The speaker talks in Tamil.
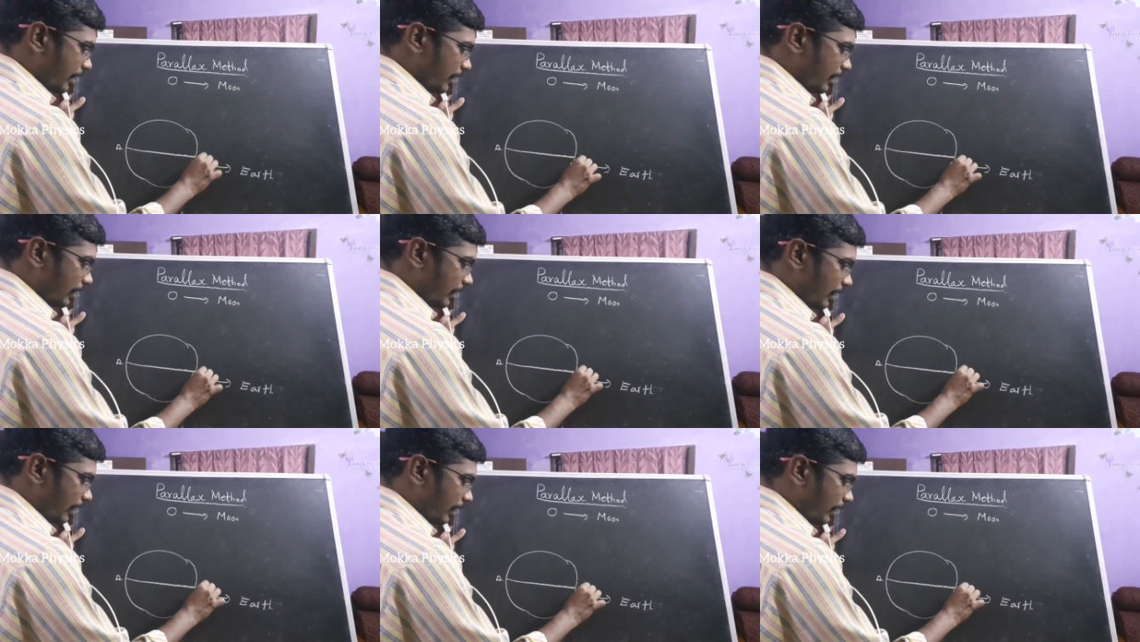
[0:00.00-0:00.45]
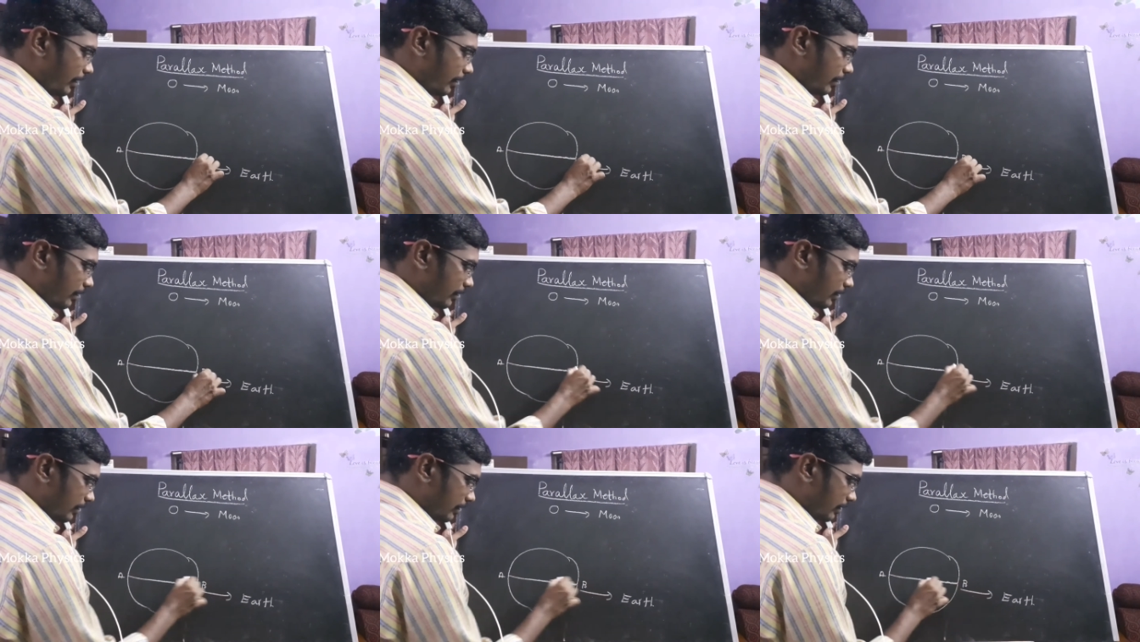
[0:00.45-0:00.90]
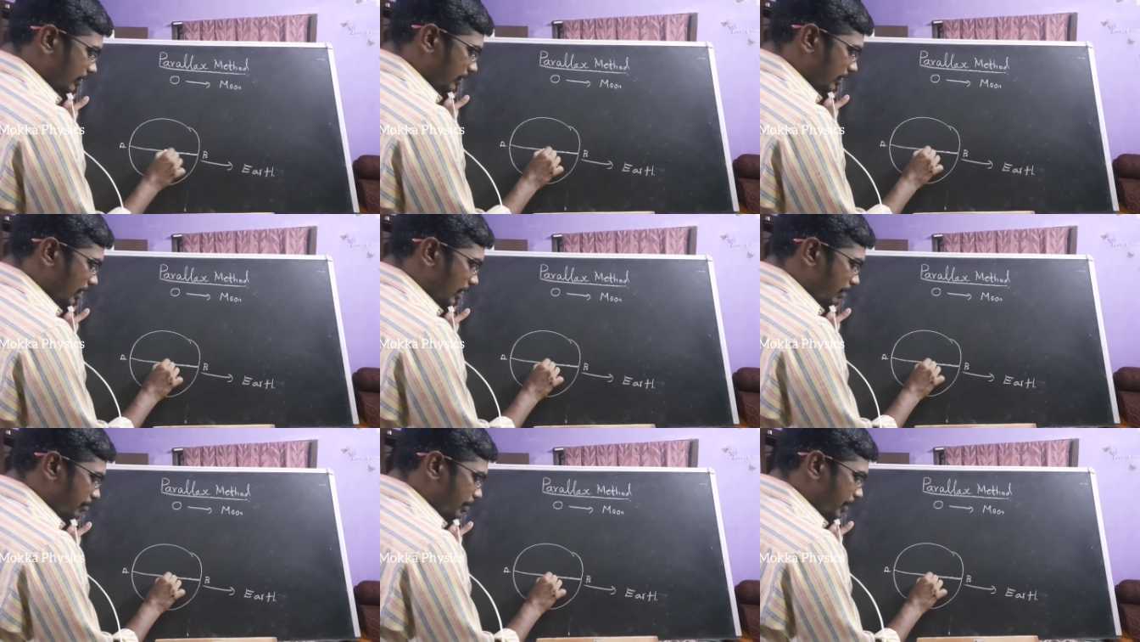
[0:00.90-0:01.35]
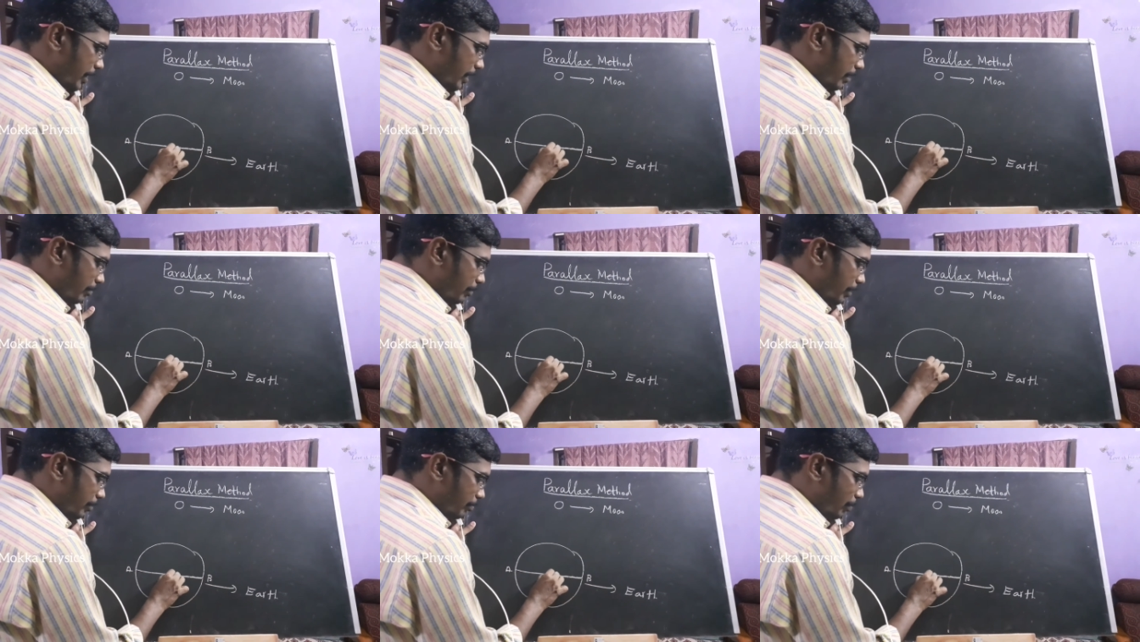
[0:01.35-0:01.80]
எடுத்துக்கிறேன் சிபி
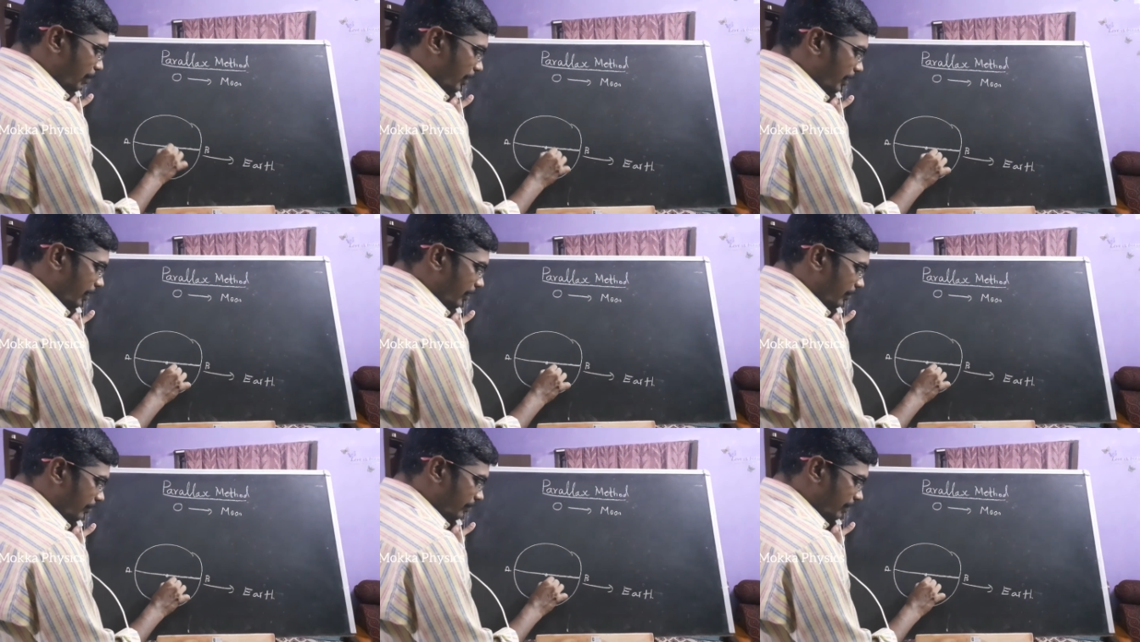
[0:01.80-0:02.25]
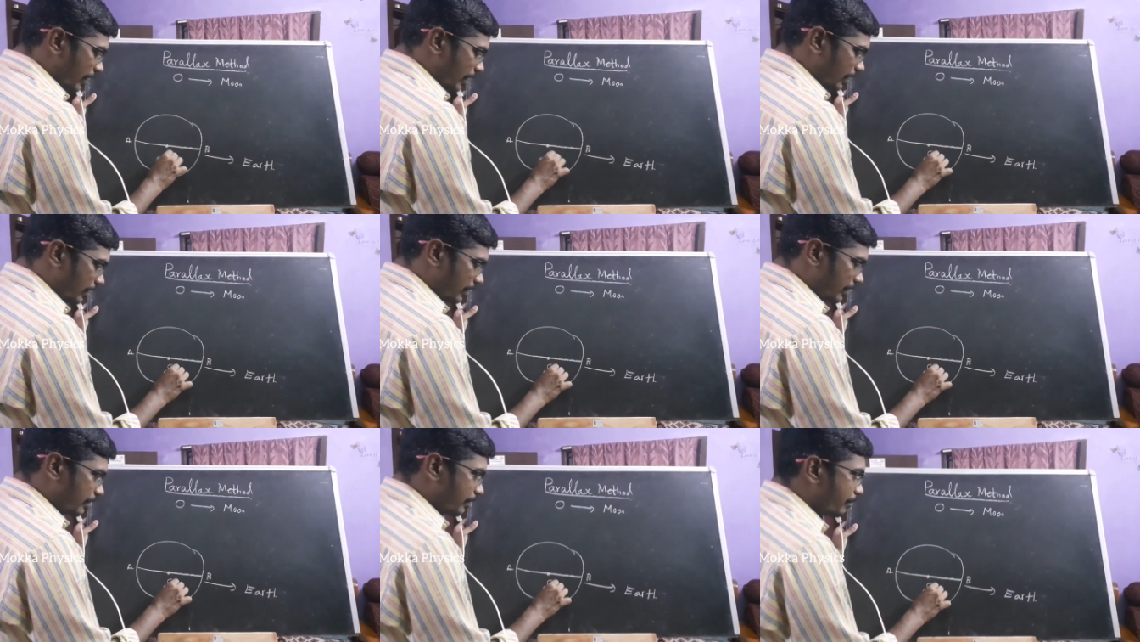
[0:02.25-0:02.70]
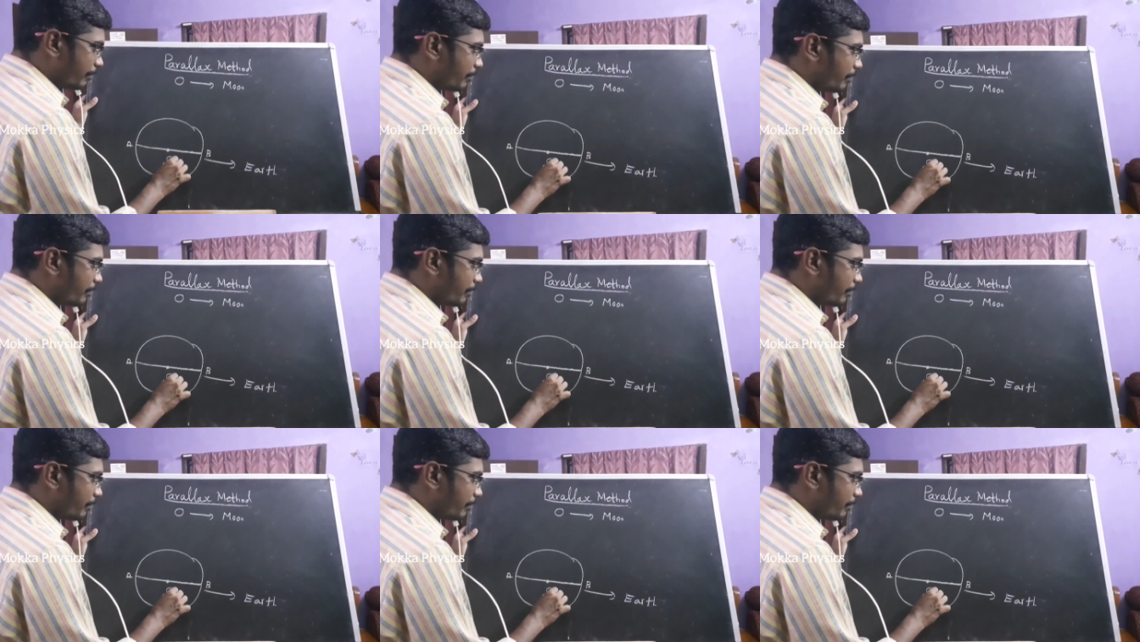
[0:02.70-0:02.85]
த மிட் பாயிண்ட் ஆஃப் எர்த்து